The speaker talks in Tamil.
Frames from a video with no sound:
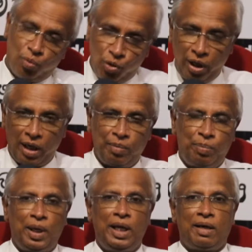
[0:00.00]
முன்னர்
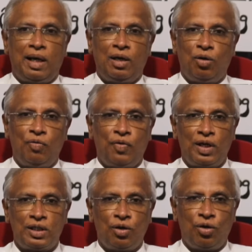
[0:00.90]
ப்ரீ ட்ரையல்
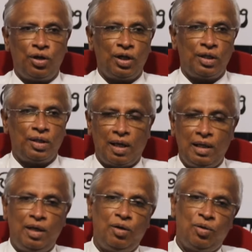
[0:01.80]
கான்பரன்ஸ் ஒன்று இருக்குது
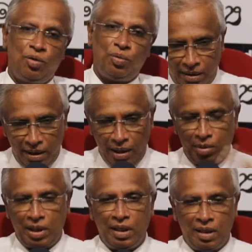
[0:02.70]
அதில் ஒரு
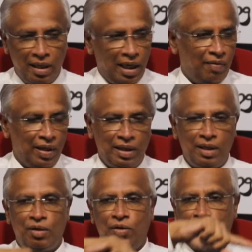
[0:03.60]
நீதிபதியும் கீழே வந்து
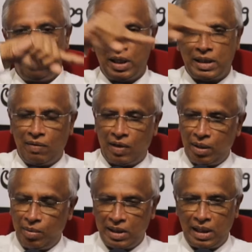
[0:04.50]
ஒரு மேசையில்
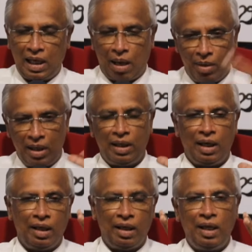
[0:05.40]
வட்ட மேசையில்
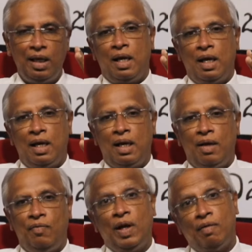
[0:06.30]
அமர்ந்திருந்து
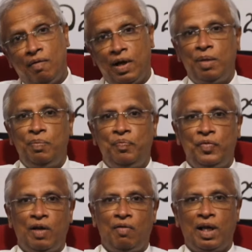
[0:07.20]
வினவ வேணும்
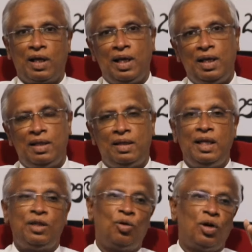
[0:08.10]
இந்த வழக்கை
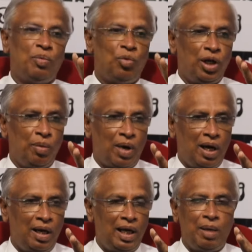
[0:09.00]
தீர்த்து கொள்ள முடியுமா
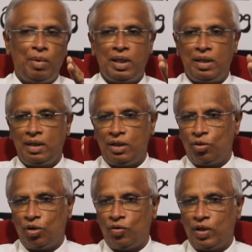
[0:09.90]
என்ன மாதிரி
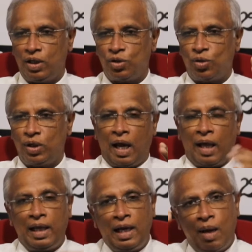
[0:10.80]
தீர்த்து கொள்வதுன்னு சொல்லி
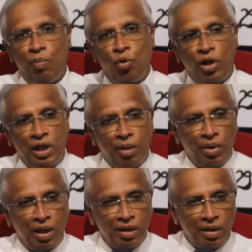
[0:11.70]
அதெல்லாம் முடிந்த
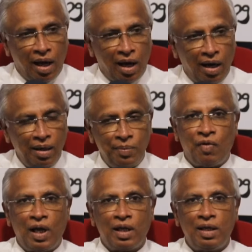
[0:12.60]
பிறகுதான்
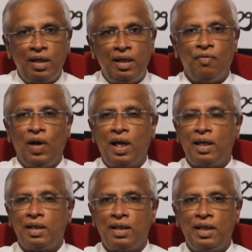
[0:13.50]
வழக்கு
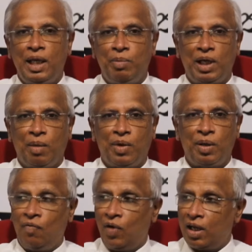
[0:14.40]
விளக்கத்துக்கு
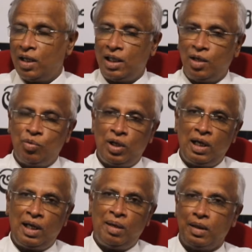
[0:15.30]
நியமிக்கப்படும் விளக்கத்துக்கு
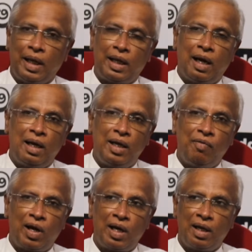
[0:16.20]
முதல்ல இடைக்கால
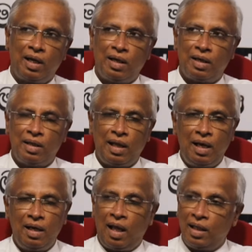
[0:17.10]
நிவாரணம்
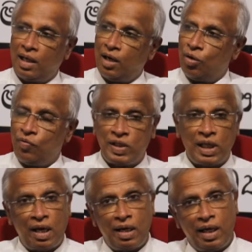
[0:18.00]
கேட்டிருந்தால் அதுக்கான ஒரு
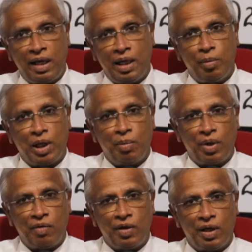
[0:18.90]
விசாரணைக்கு
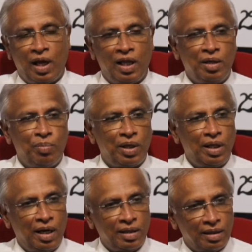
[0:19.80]
நியமிக்கப்பட வேண்டும் அதுக்கு
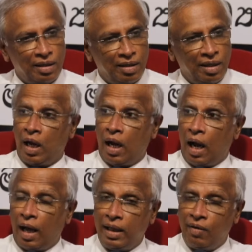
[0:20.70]
பிறகு அடுத்தடுத்து
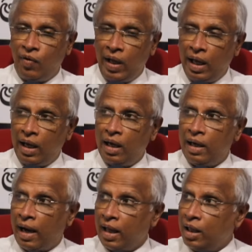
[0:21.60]
அந்த விடயங்கள்
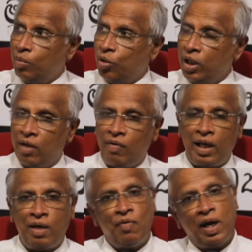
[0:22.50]
நடந்து முடிகிற வரைக்கும்